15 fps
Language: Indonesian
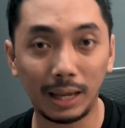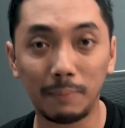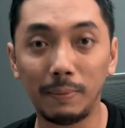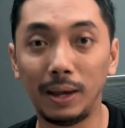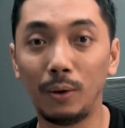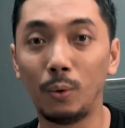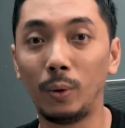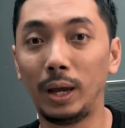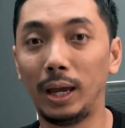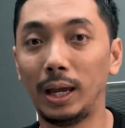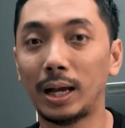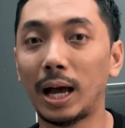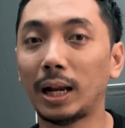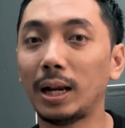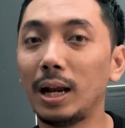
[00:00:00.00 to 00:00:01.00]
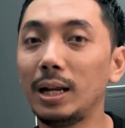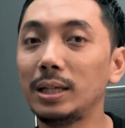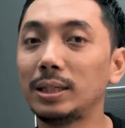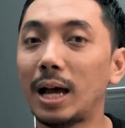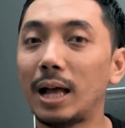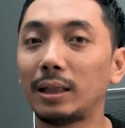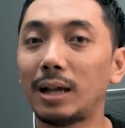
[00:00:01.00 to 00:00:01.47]
TBW karena di
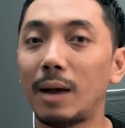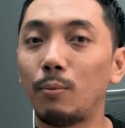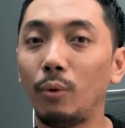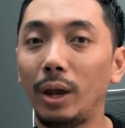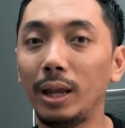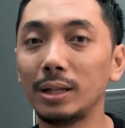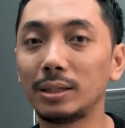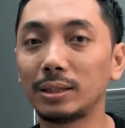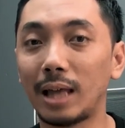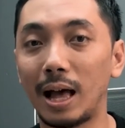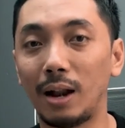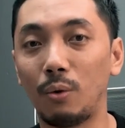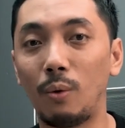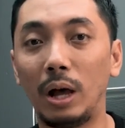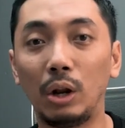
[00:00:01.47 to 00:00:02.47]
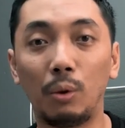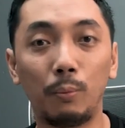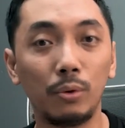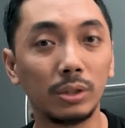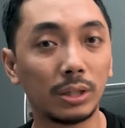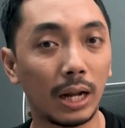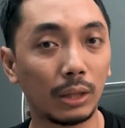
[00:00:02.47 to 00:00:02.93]
saat kamu install
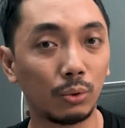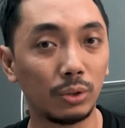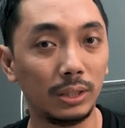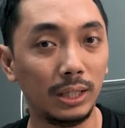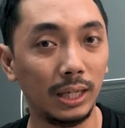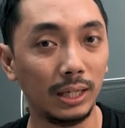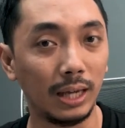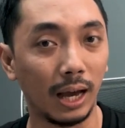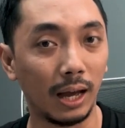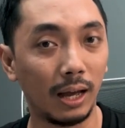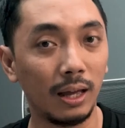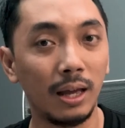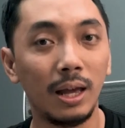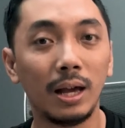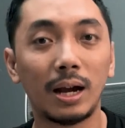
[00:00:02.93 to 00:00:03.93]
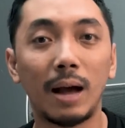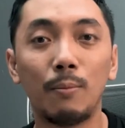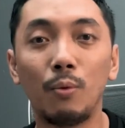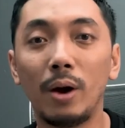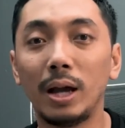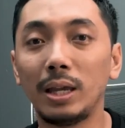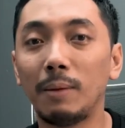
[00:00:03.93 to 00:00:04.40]
walaupun 100 GB,
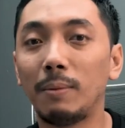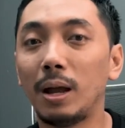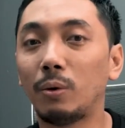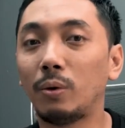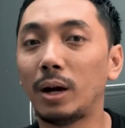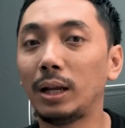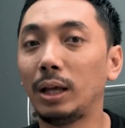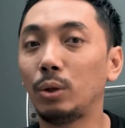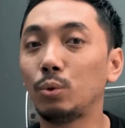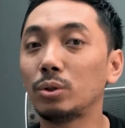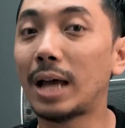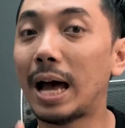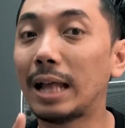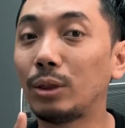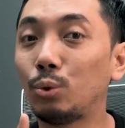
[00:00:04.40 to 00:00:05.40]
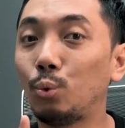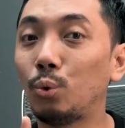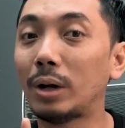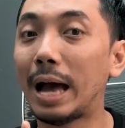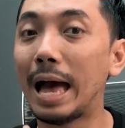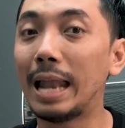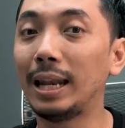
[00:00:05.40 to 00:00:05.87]
kamu hanya melakukan itu satu
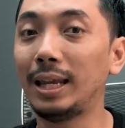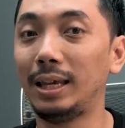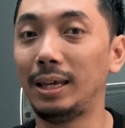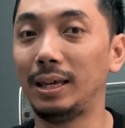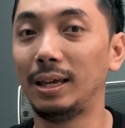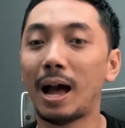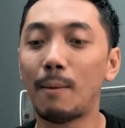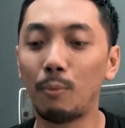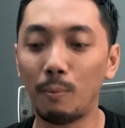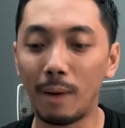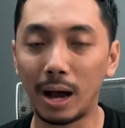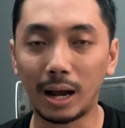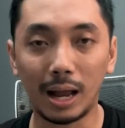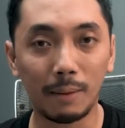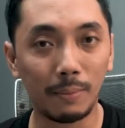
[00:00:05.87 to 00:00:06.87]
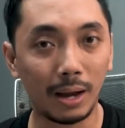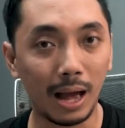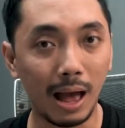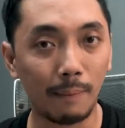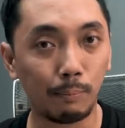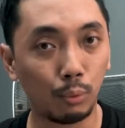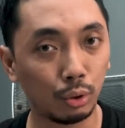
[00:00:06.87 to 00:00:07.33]
kali. Kamu bakal
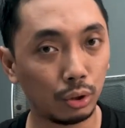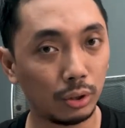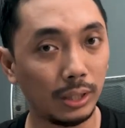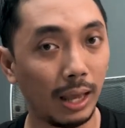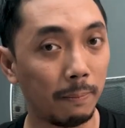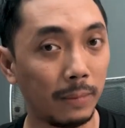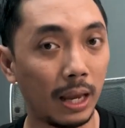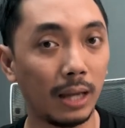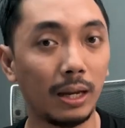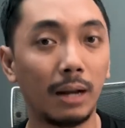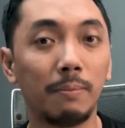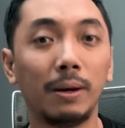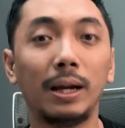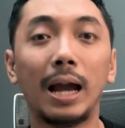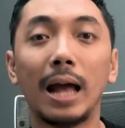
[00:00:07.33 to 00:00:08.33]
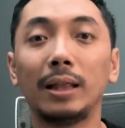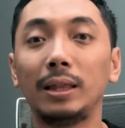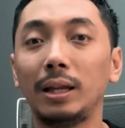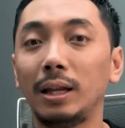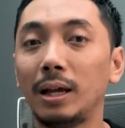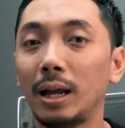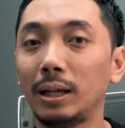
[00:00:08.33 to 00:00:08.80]
menghapus gamenya dan
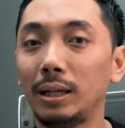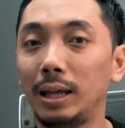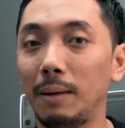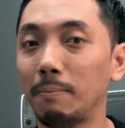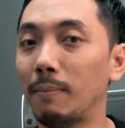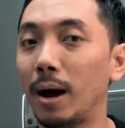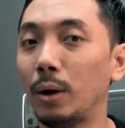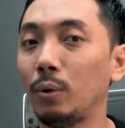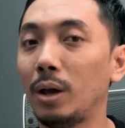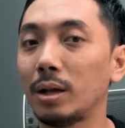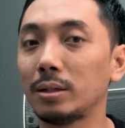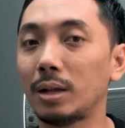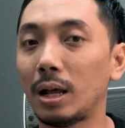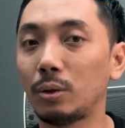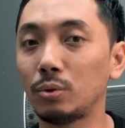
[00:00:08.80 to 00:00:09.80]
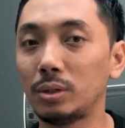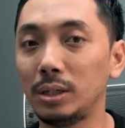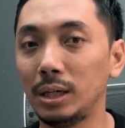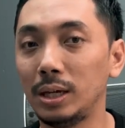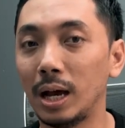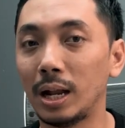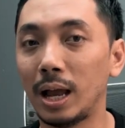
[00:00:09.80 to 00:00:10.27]
mengganti dengan game baru yang 100
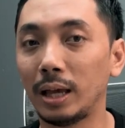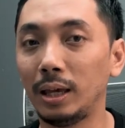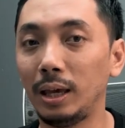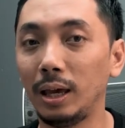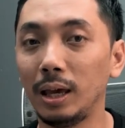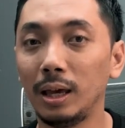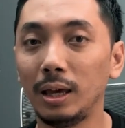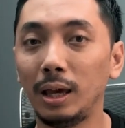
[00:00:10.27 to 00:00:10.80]
GB lagi